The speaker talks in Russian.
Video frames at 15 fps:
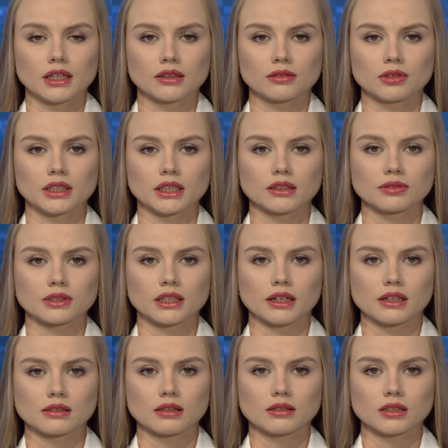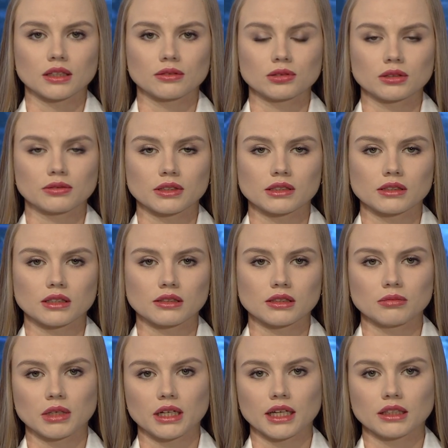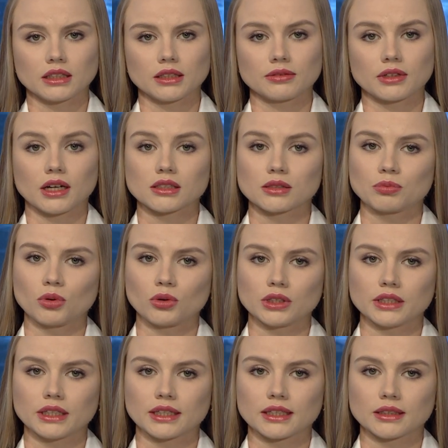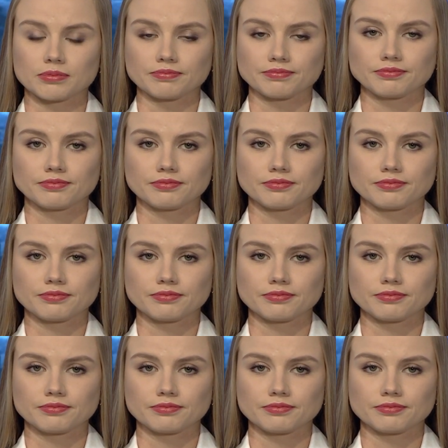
В Ульяновске разыскивают 27-летнего разбойника.